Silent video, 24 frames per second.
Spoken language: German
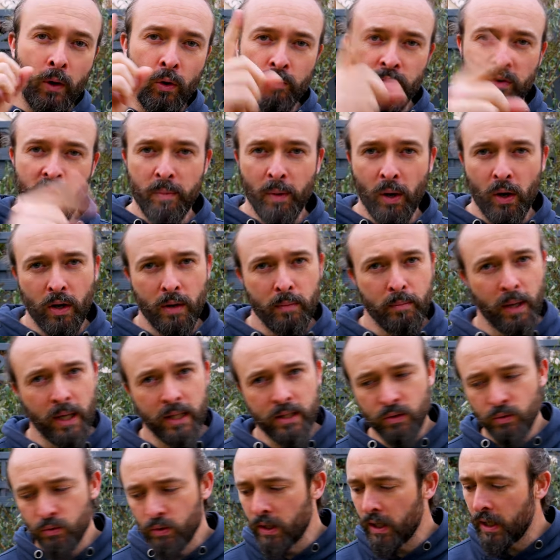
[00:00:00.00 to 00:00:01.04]
Und wir brauchen ein
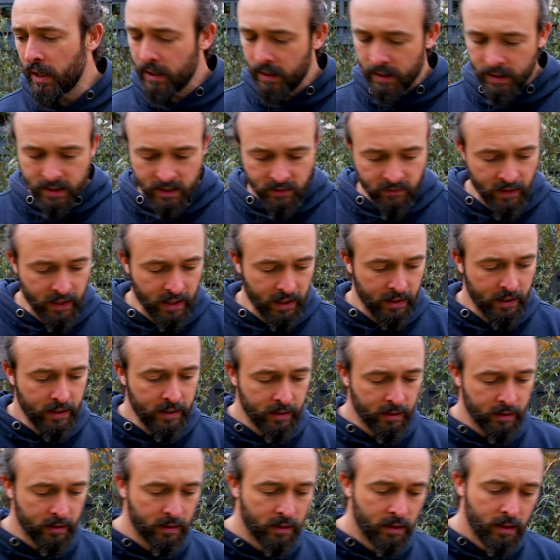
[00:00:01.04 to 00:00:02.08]
paar Zutaten. Das wären
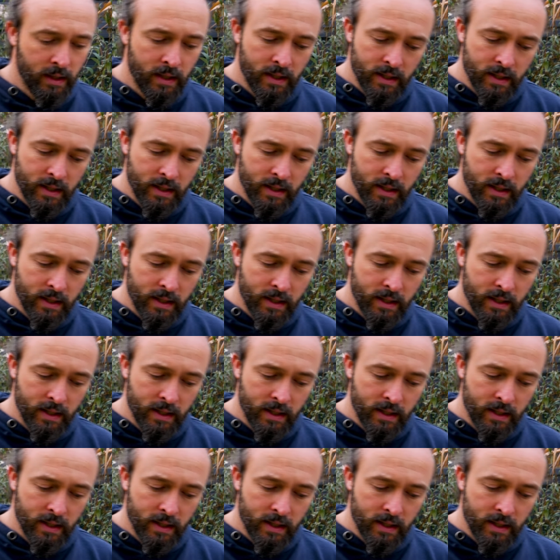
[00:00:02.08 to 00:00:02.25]
hier